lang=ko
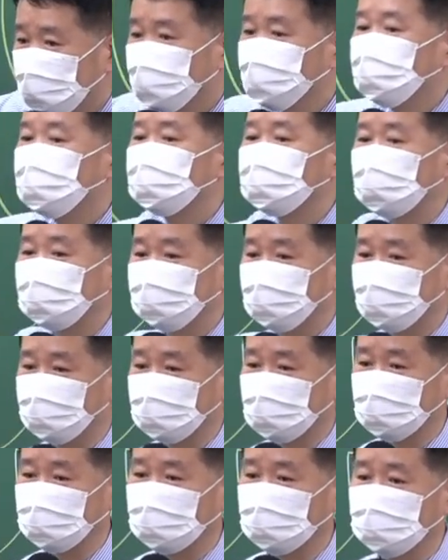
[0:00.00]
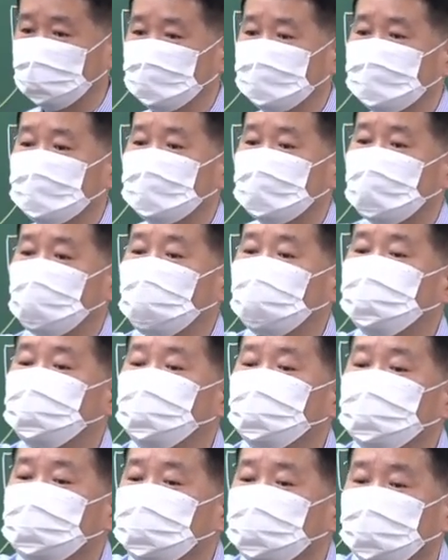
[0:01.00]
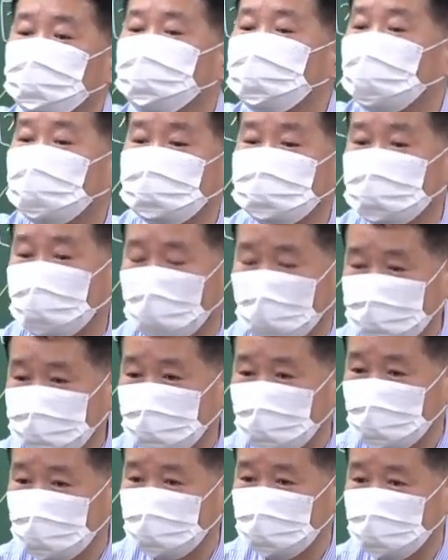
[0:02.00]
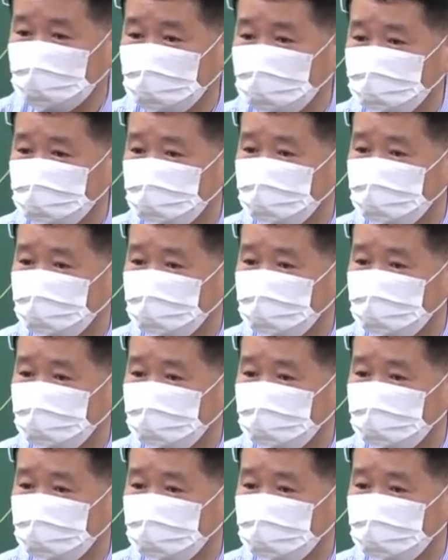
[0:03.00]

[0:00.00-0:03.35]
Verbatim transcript: 없는 단독행위야. 가족이 없다는 게 아니야.